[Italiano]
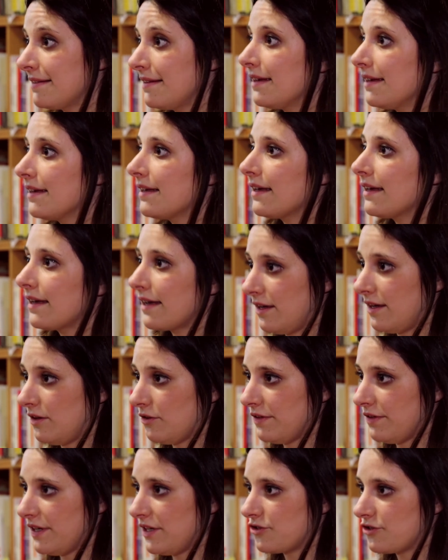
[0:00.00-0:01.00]
Thinking e
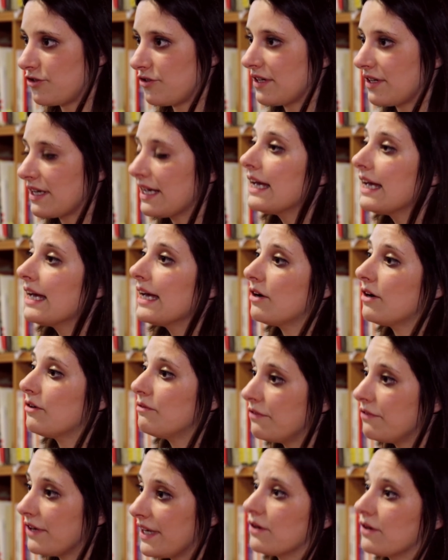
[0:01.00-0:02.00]
Innovation,
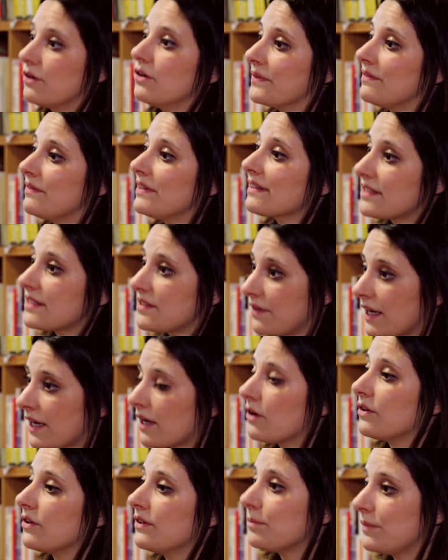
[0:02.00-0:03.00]
ovvero vi
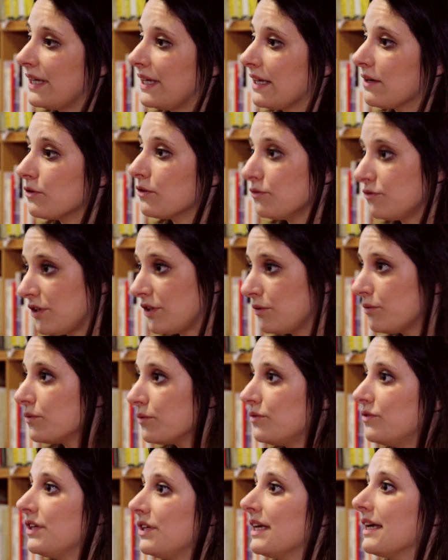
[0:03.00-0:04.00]
trasferirò dei
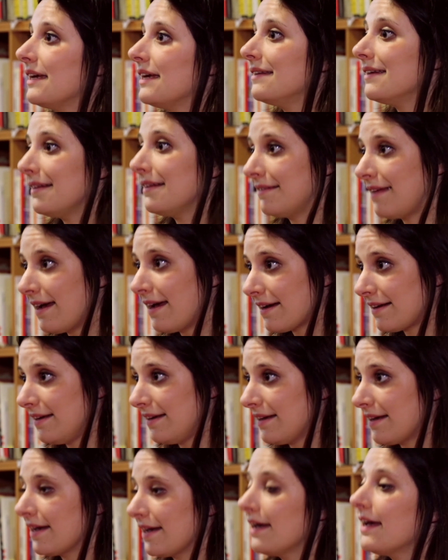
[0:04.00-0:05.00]
contenuti e delle
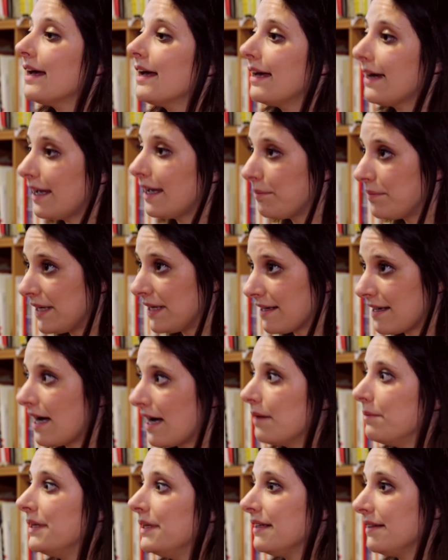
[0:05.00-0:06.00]
tecniche
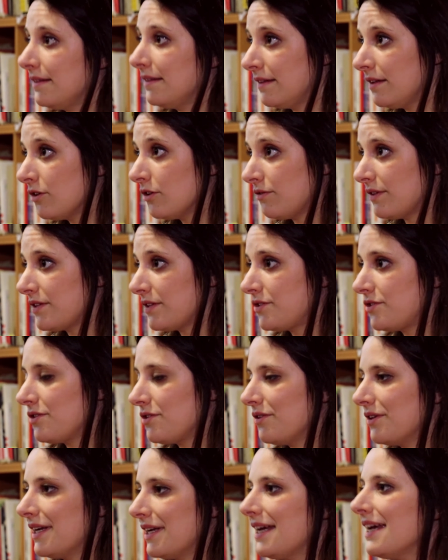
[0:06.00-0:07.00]
replicabili di
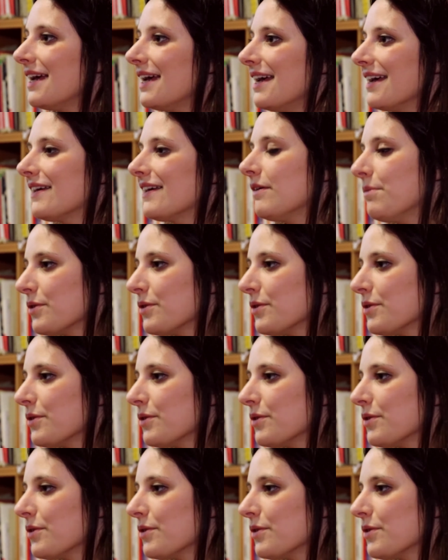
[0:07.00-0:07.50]
innovazione che vi